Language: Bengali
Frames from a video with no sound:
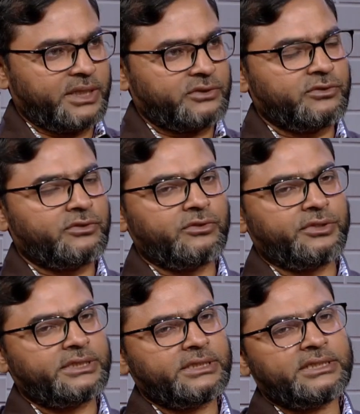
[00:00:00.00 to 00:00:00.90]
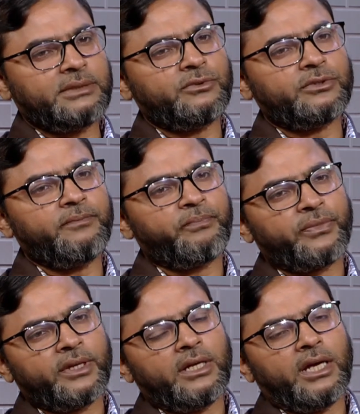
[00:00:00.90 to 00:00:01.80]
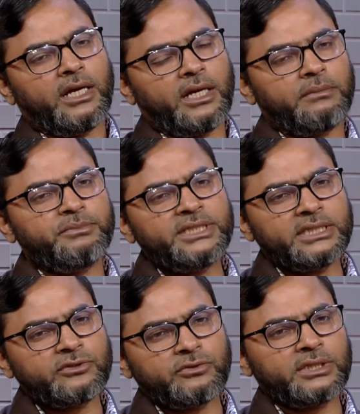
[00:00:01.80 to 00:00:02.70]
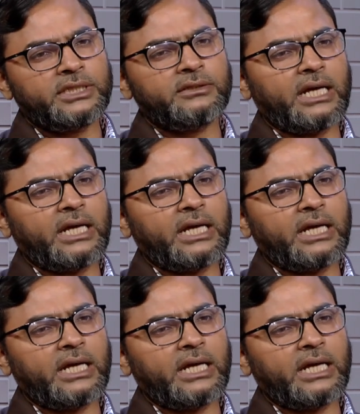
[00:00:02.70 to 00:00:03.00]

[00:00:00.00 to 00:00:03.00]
পার্থক্য রয়েছে যেমন বিশেষ করে